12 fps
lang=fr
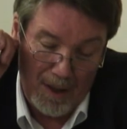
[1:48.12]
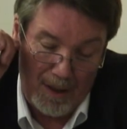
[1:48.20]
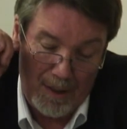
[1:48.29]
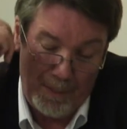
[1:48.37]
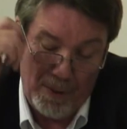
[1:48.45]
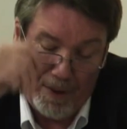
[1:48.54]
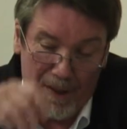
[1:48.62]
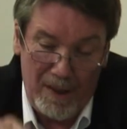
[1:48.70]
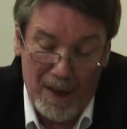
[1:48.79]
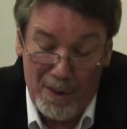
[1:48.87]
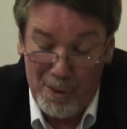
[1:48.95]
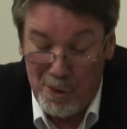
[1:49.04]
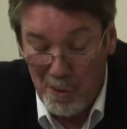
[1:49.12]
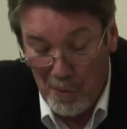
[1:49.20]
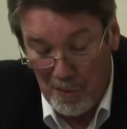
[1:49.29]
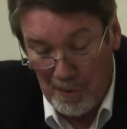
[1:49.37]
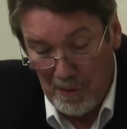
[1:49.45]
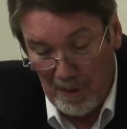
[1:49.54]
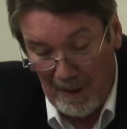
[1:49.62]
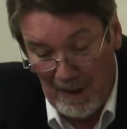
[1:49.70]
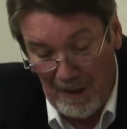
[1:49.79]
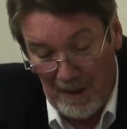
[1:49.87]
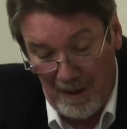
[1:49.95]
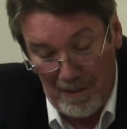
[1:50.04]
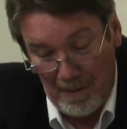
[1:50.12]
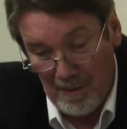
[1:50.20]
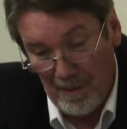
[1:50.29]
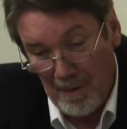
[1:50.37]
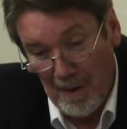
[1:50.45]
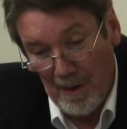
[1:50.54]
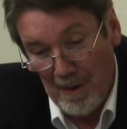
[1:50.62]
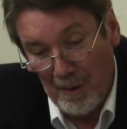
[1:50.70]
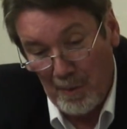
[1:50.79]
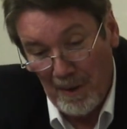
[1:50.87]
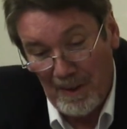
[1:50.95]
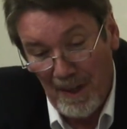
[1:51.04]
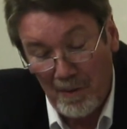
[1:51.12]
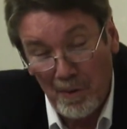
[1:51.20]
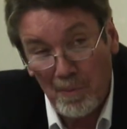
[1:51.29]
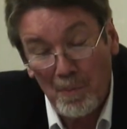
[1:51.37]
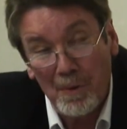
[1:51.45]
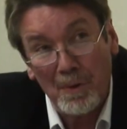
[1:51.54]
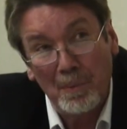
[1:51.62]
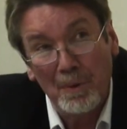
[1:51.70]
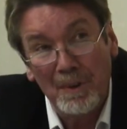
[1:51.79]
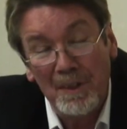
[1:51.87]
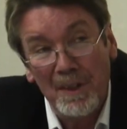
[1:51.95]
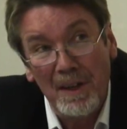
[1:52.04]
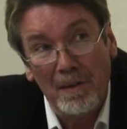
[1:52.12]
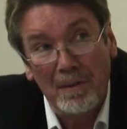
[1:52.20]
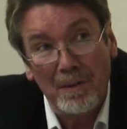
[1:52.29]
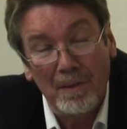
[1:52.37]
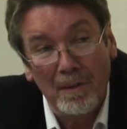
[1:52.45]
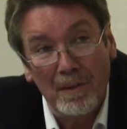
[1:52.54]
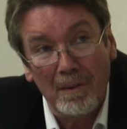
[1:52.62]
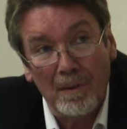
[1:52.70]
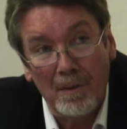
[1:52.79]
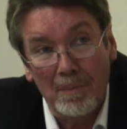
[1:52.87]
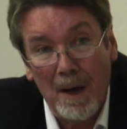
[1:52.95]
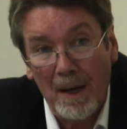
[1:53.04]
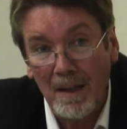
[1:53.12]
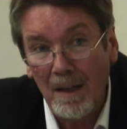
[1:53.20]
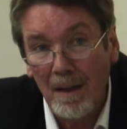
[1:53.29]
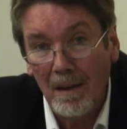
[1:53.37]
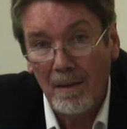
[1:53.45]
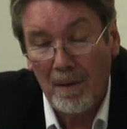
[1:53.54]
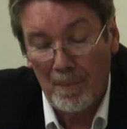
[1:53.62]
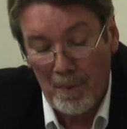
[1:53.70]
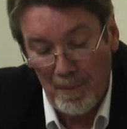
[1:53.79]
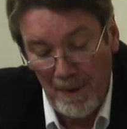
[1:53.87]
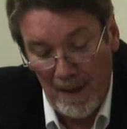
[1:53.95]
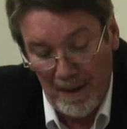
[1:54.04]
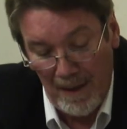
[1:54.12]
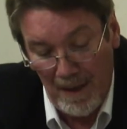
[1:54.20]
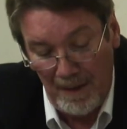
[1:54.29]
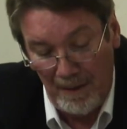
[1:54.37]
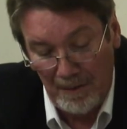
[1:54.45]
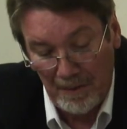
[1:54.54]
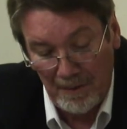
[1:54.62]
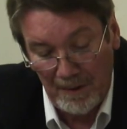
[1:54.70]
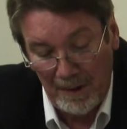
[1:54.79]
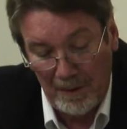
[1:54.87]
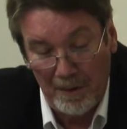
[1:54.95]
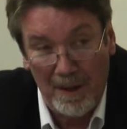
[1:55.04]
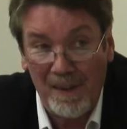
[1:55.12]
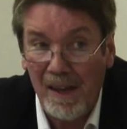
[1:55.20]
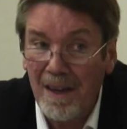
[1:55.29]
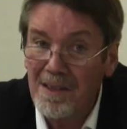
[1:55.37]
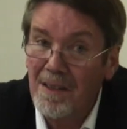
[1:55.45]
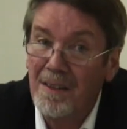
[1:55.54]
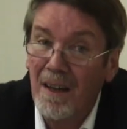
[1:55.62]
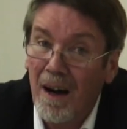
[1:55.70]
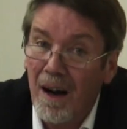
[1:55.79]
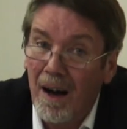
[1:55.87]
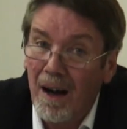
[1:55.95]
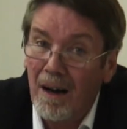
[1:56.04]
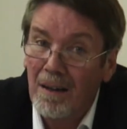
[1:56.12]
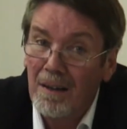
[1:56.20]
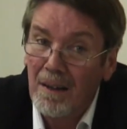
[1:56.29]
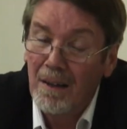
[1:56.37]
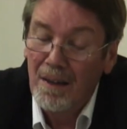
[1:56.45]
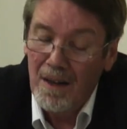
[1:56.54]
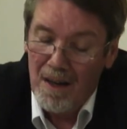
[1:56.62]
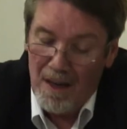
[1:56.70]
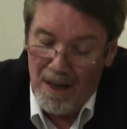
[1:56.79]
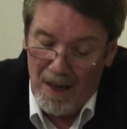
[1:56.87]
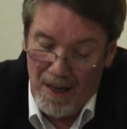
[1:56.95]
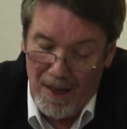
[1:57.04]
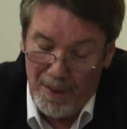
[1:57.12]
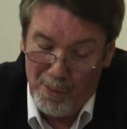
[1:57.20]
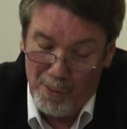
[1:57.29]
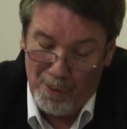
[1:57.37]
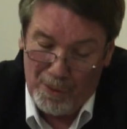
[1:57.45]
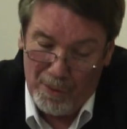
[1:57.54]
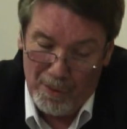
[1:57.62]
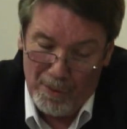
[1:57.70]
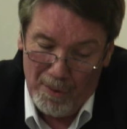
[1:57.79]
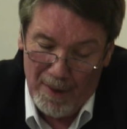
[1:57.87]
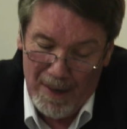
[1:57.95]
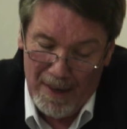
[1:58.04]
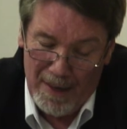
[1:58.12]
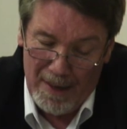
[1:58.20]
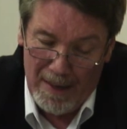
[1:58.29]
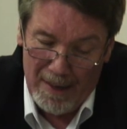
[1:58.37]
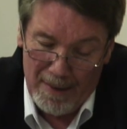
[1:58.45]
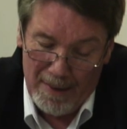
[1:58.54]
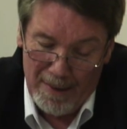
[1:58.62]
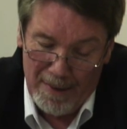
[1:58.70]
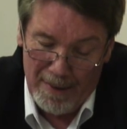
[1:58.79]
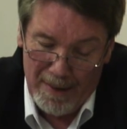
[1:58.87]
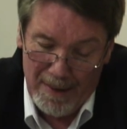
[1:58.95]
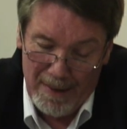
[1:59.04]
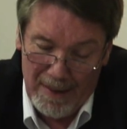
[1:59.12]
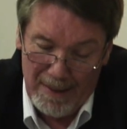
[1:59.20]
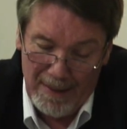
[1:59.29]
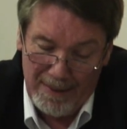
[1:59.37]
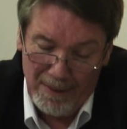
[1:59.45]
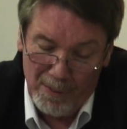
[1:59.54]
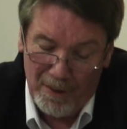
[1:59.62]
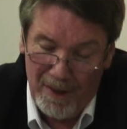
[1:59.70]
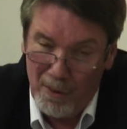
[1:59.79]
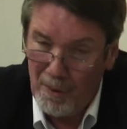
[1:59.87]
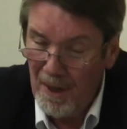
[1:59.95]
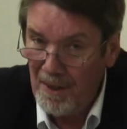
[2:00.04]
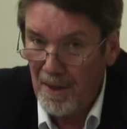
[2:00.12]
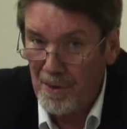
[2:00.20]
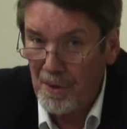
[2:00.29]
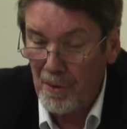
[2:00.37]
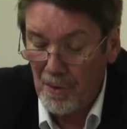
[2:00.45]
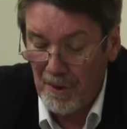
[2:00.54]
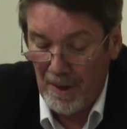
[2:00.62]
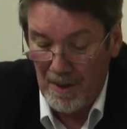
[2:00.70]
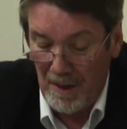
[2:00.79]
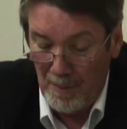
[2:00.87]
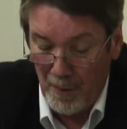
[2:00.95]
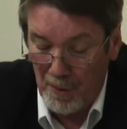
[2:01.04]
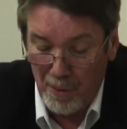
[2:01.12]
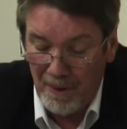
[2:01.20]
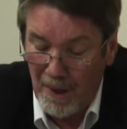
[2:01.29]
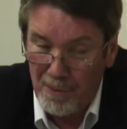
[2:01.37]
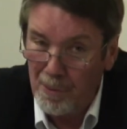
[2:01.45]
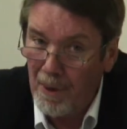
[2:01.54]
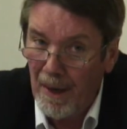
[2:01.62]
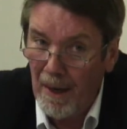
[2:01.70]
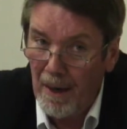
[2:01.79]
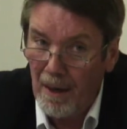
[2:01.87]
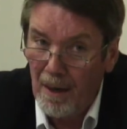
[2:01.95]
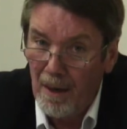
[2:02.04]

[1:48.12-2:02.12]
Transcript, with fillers: D'abord, il y a une chose qui doit être, me semble-t-il, remarquée en première analyse, c'est que la vieillesse était rare. Et donc, euh, elle, était auréolée d'un sens quasiment surnaturel.